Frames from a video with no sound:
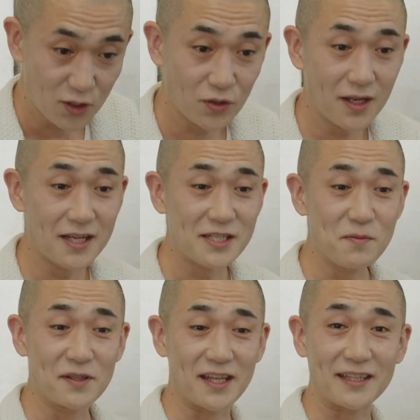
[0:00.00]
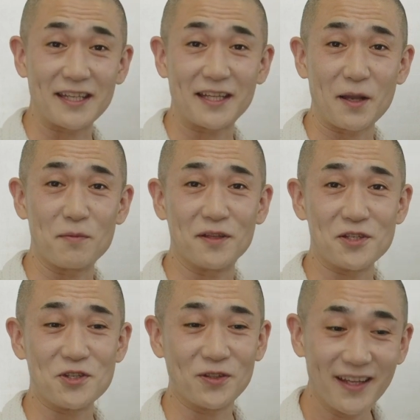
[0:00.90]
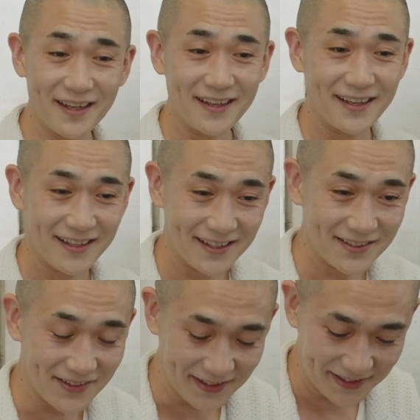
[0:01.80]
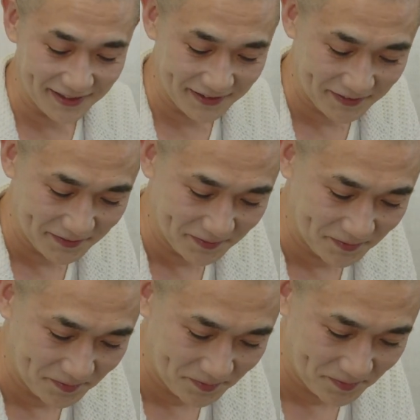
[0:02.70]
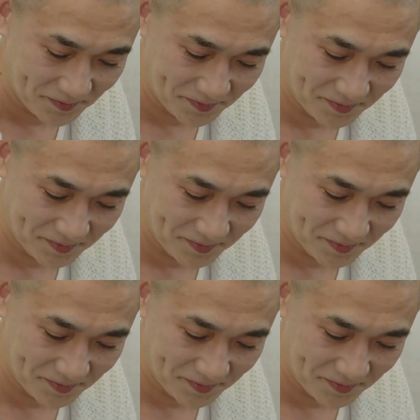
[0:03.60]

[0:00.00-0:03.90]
なかなさんそれは朝までやったらダメでしょうね。朝5時からガシ